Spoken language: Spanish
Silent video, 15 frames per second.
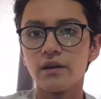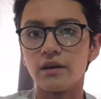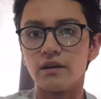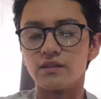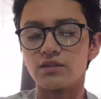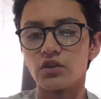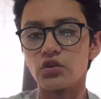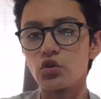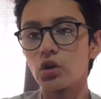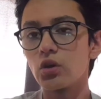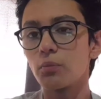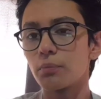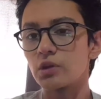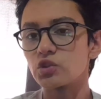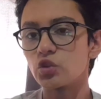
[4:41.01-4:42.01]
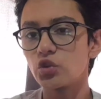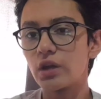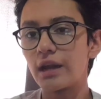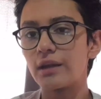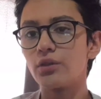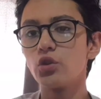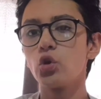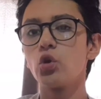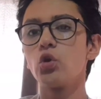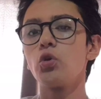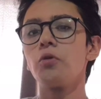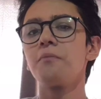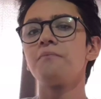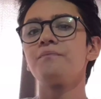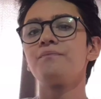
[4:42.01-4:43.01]
Este, yo en lo personal
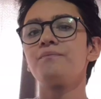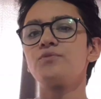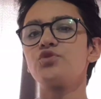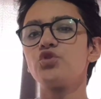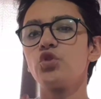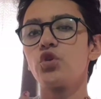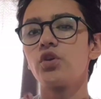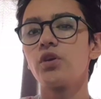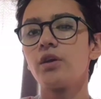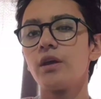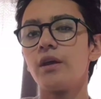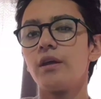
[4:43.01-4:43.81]
no soy